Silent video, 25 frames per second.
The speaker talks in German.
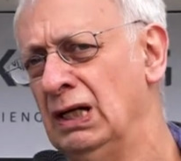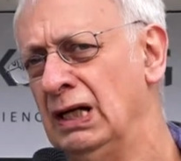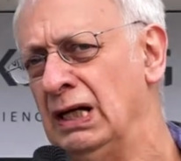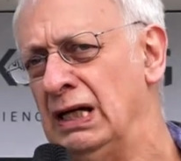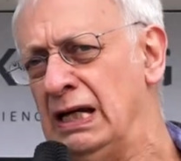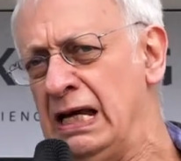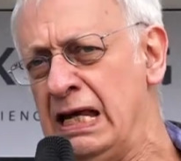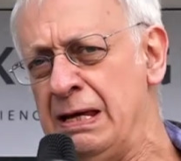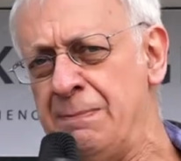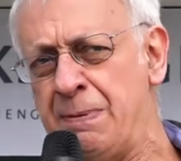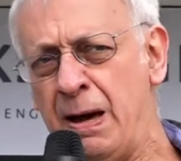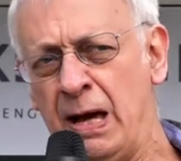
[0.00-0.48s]

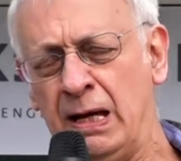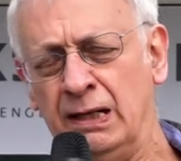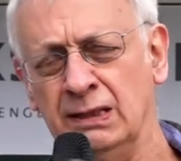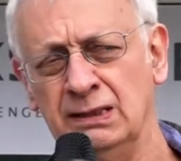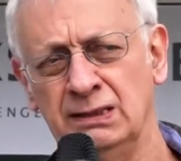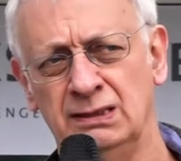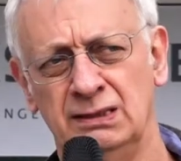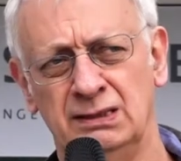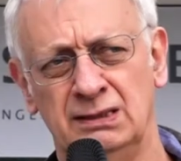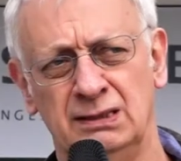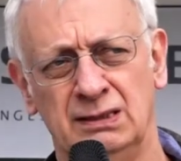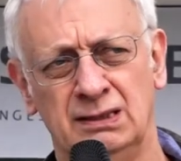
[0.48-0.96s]
Liebe
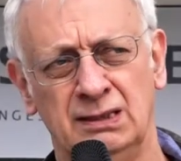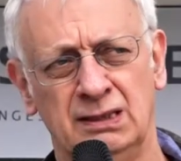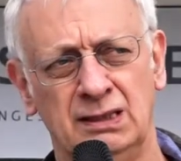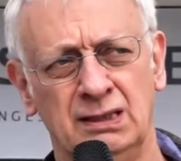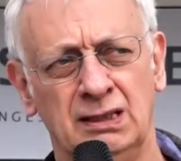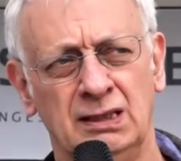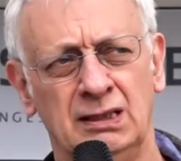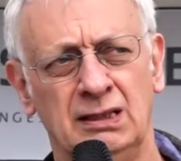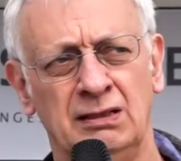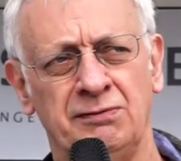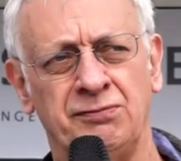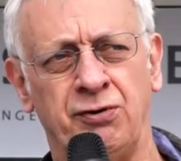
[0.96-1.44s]

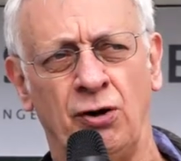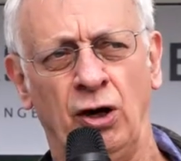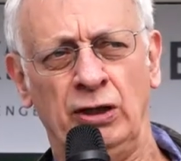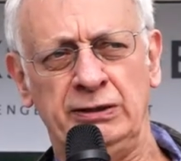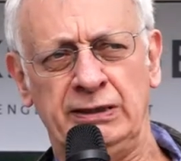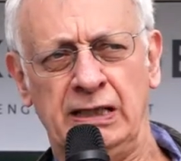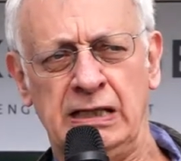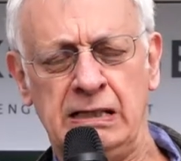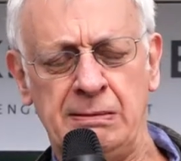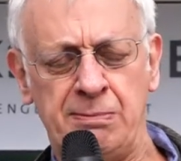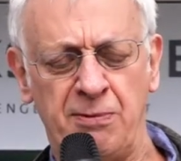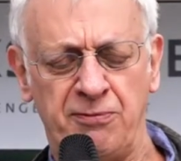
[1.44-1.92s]

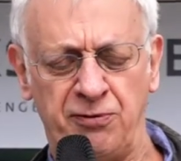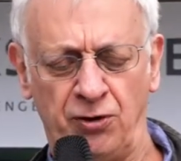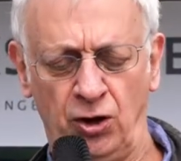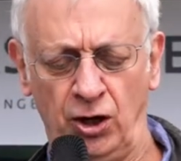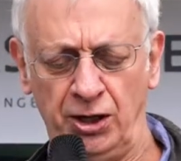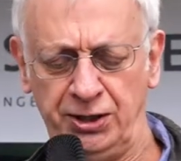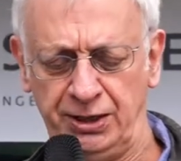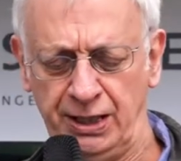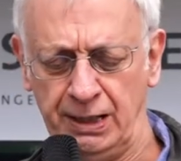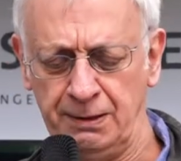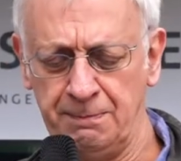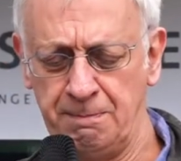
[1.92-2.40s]
Freundinnen, liebe
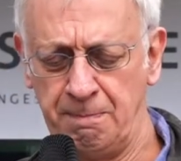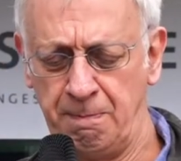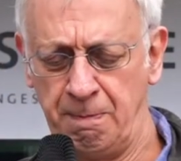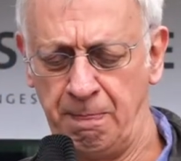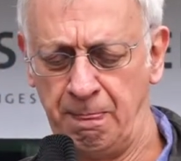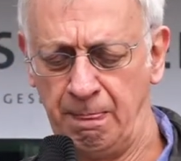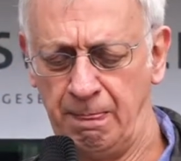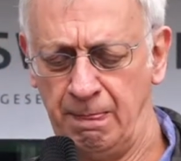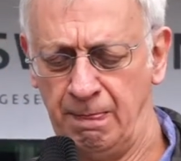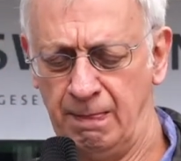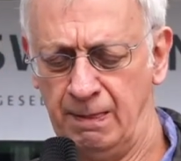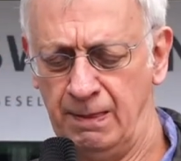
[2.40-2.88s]
Freunde,
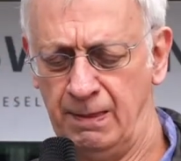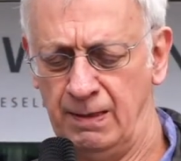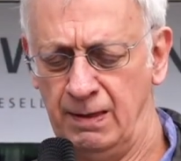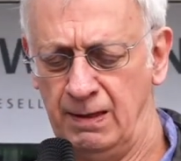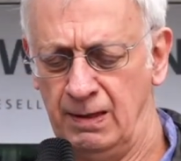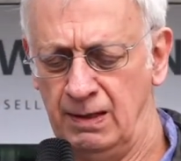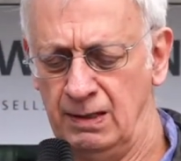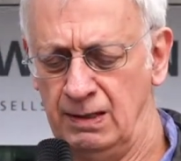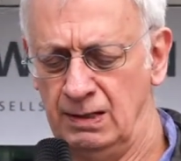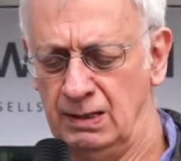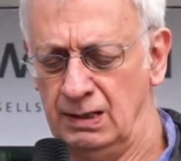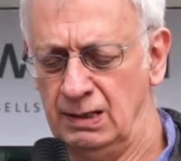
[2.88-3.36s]

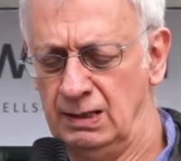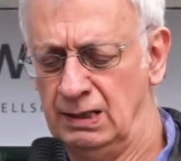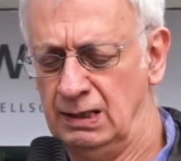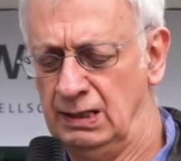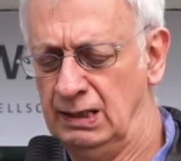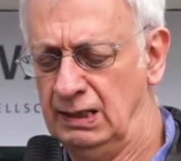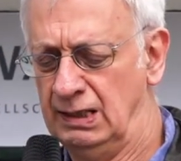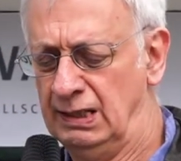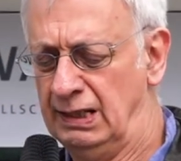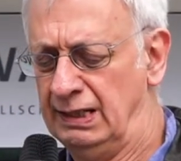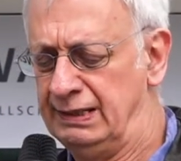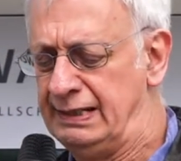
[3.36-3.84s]

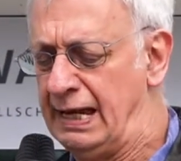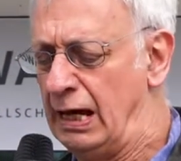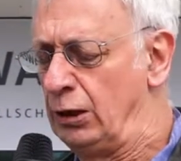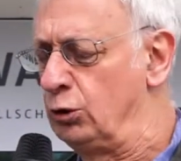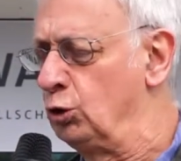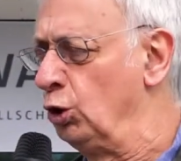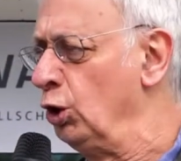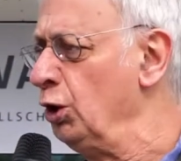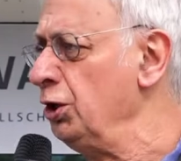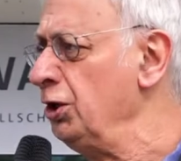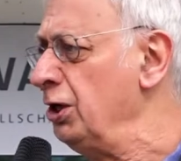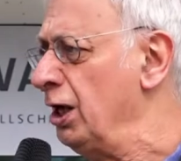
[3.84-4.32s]
der
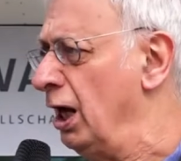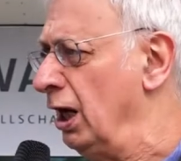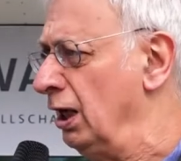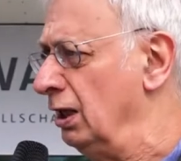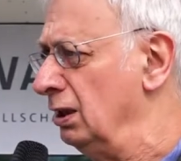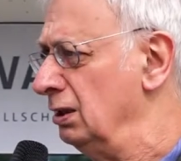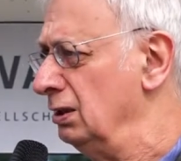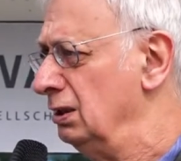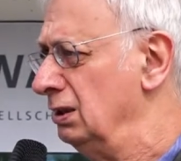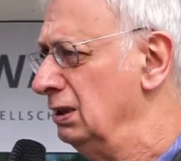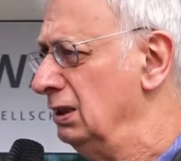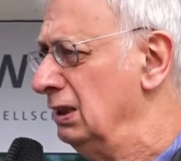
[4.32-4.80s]
Gründer
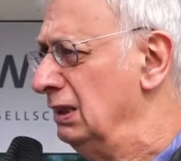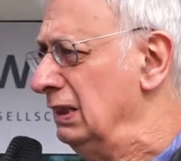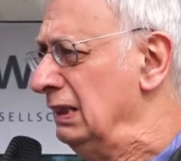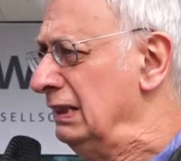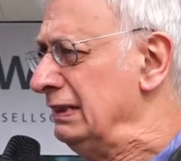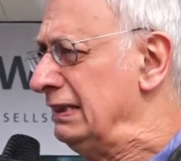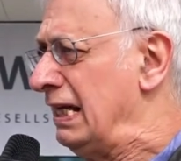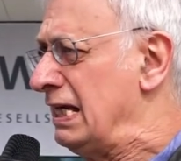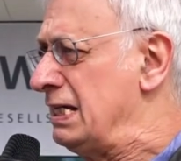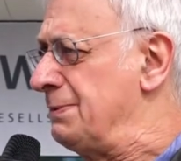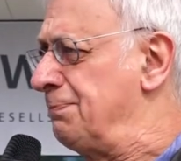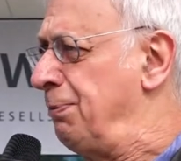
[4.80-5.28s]

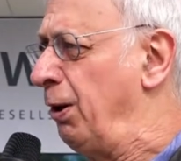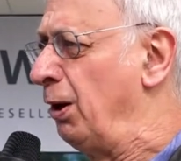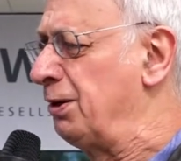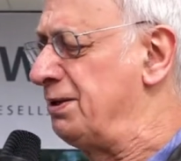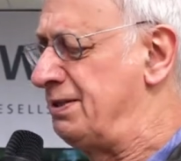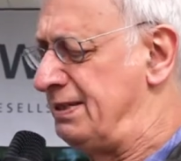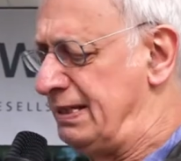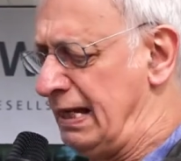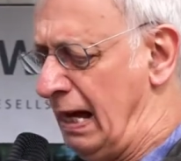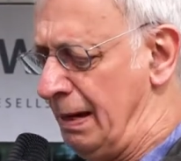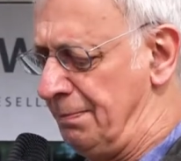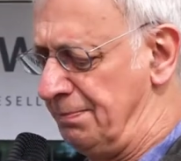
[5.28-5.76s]
des
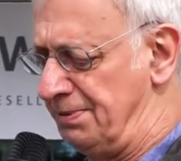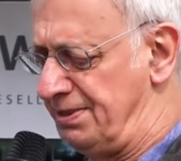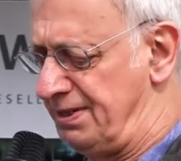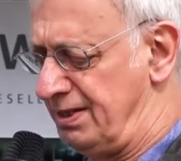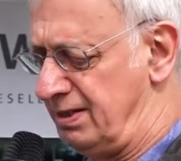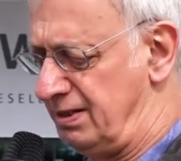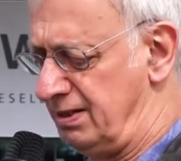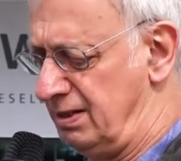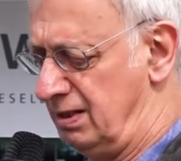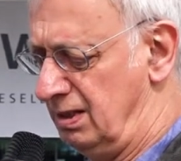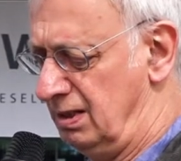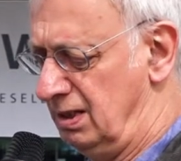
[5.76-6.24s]

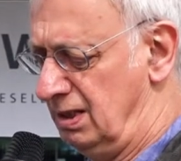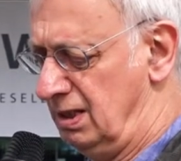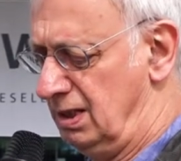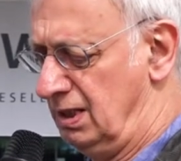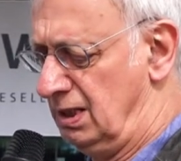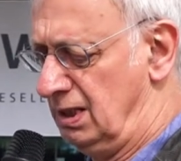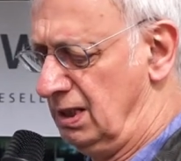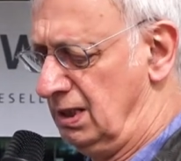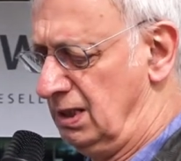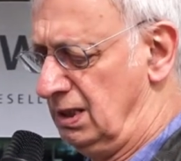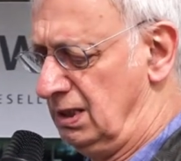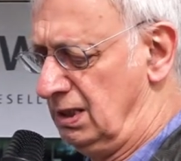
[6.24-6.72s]
Potsdams
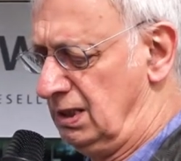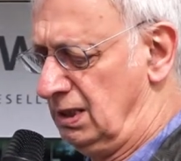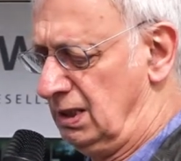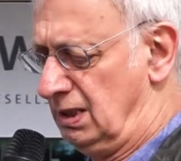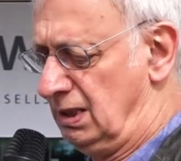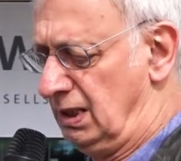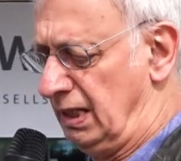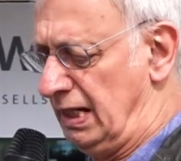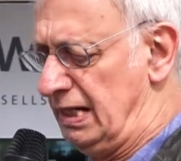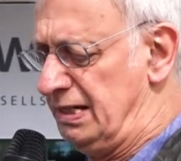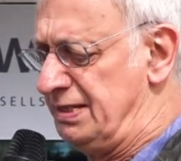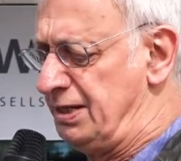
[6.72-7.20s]

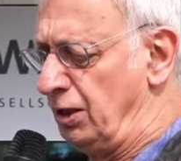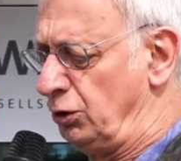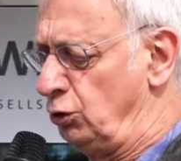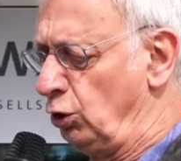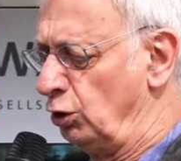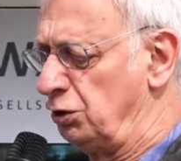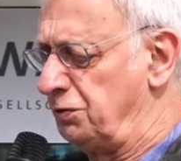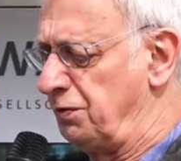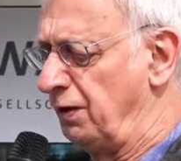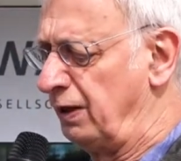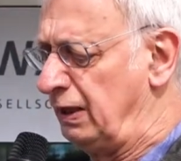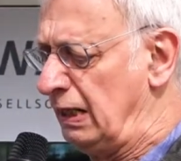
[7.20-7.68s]

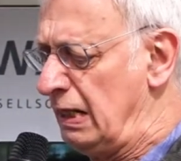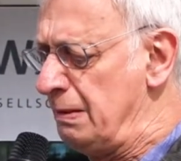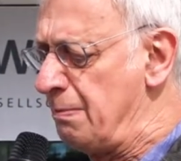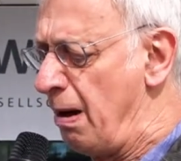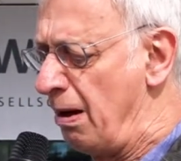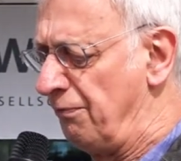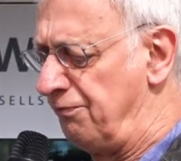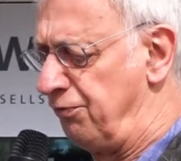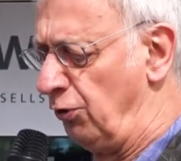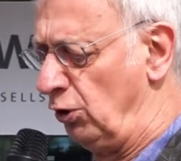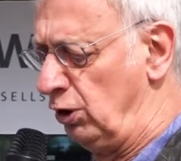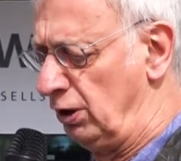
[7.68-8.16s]
Instituts für
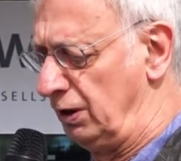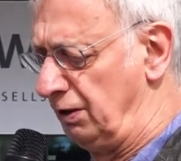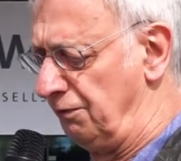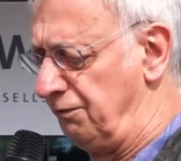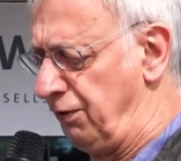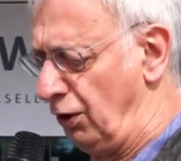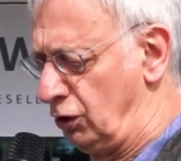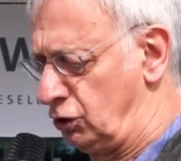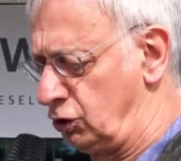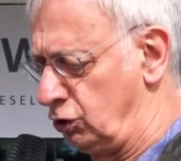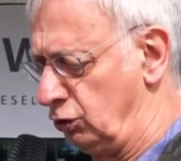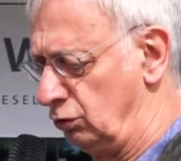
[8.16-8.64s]

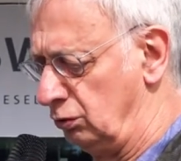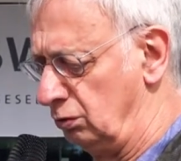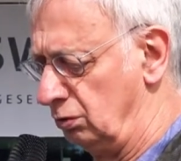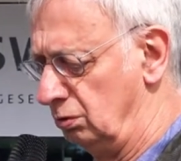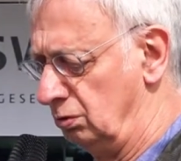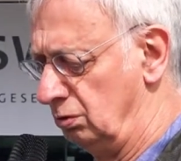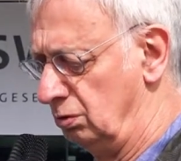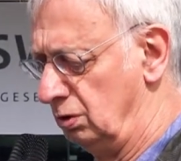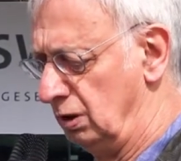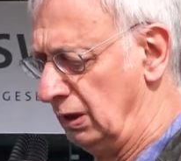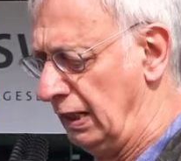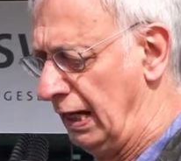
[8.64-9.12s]
Klimafolgenforschung,
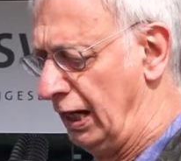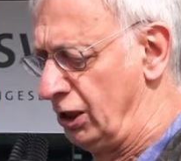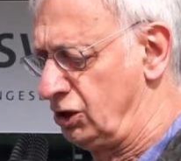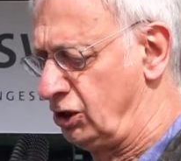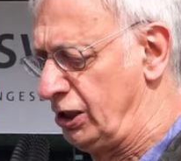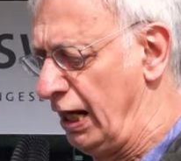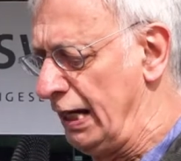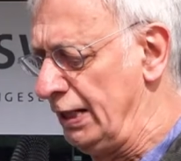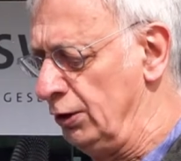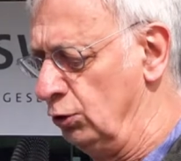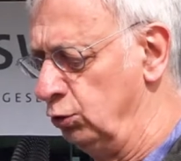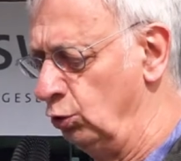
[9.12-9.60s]
Herr
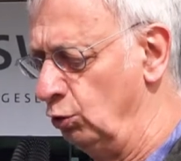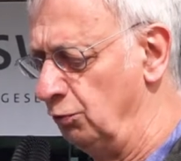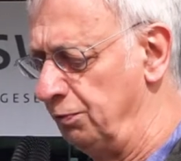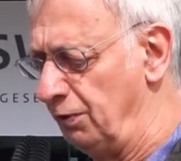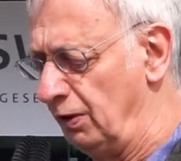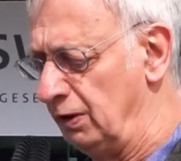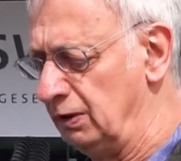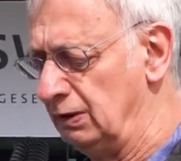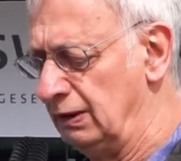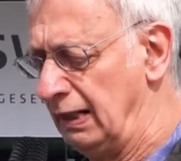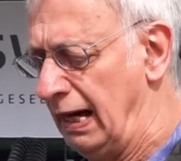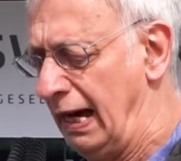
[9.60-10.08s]

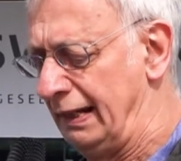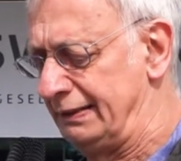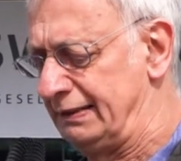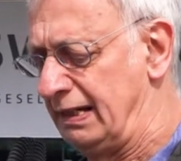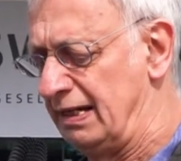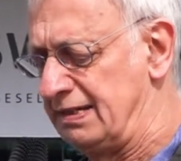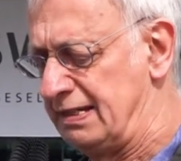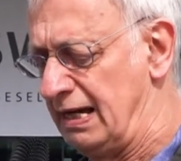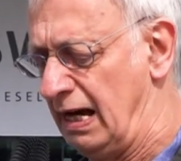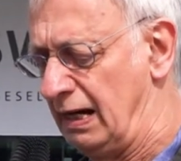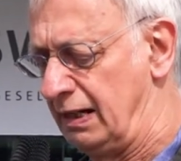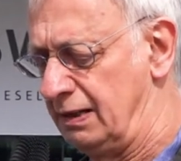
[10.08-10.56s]
Schellenhuber, hat
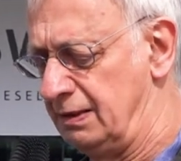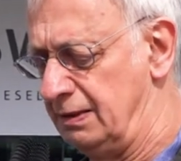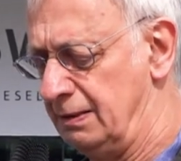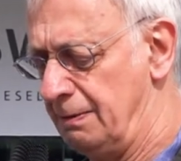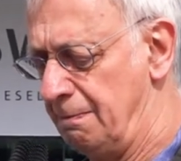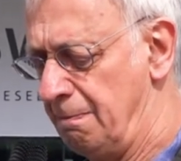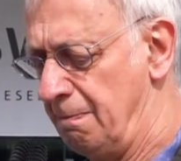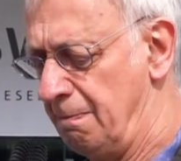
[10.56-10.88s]
gesagt,